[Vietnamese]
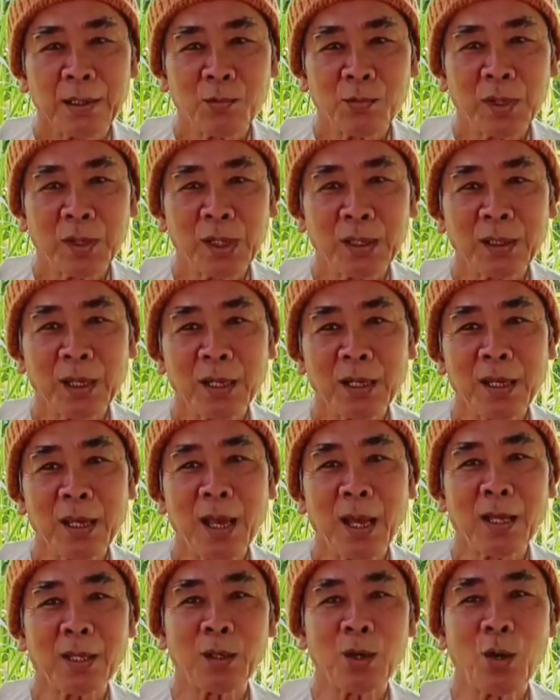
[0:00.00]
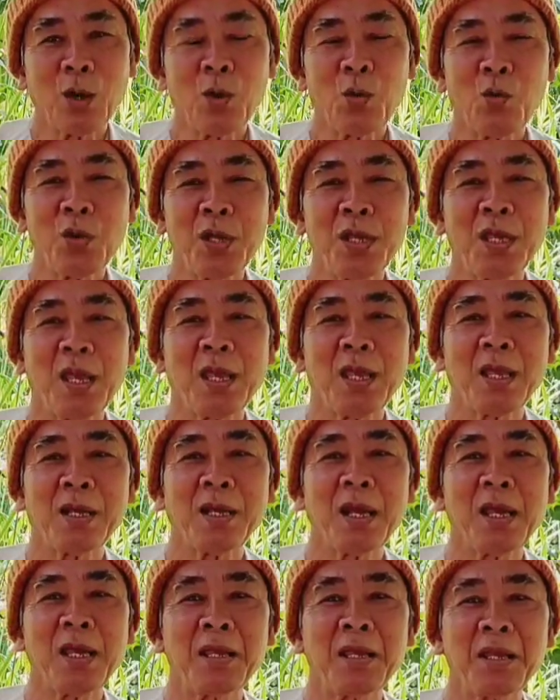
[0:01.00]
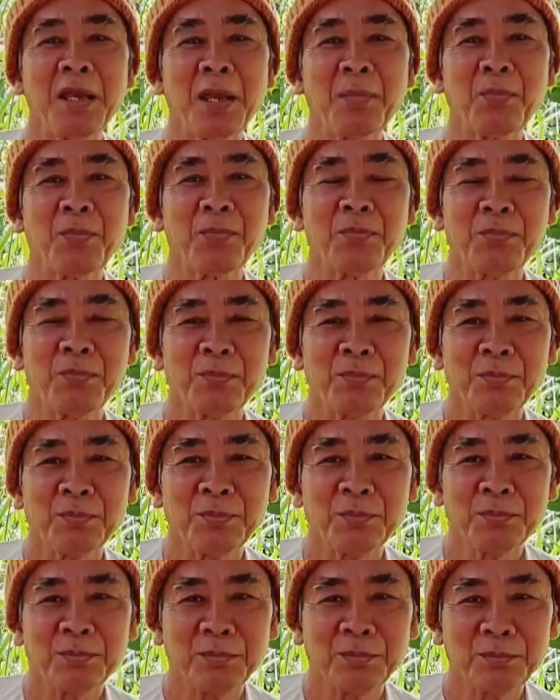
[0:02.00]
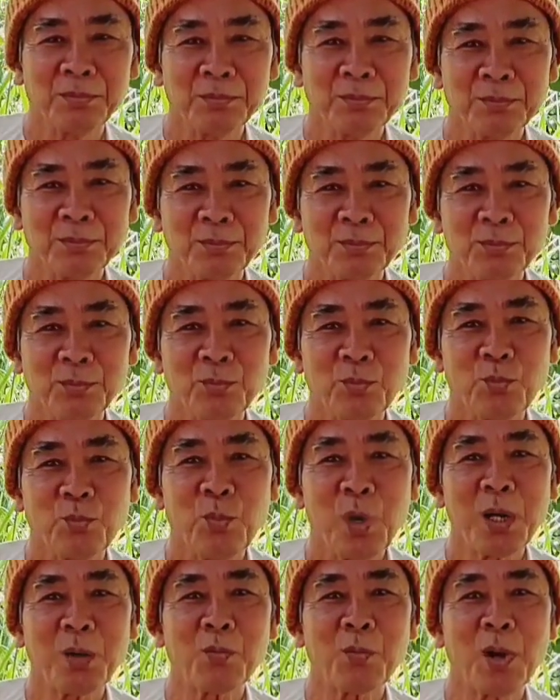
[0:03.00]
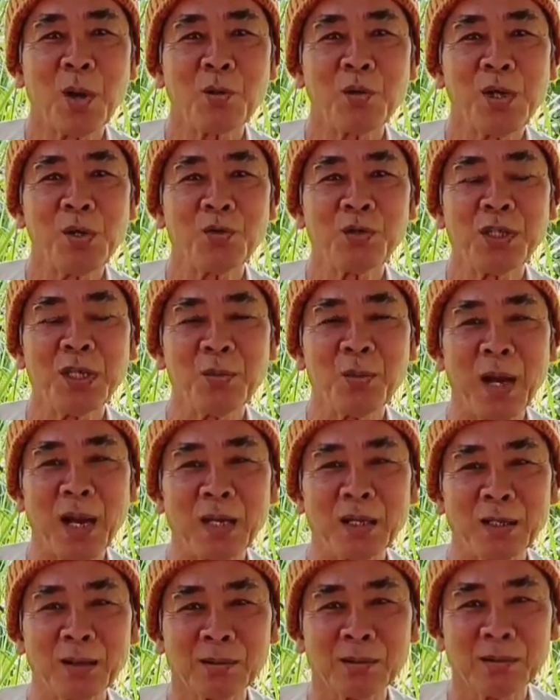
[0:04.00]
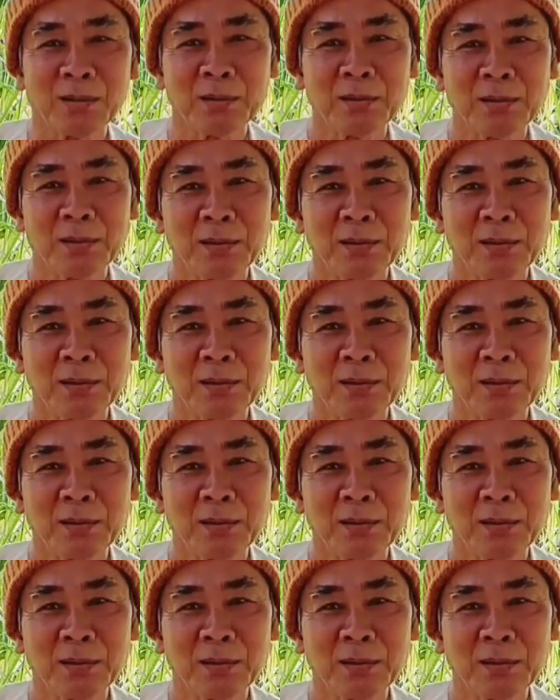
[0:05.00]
trong cái thời gian đó quý vị gây nghiệp biết bao nhiêu sinh mạng không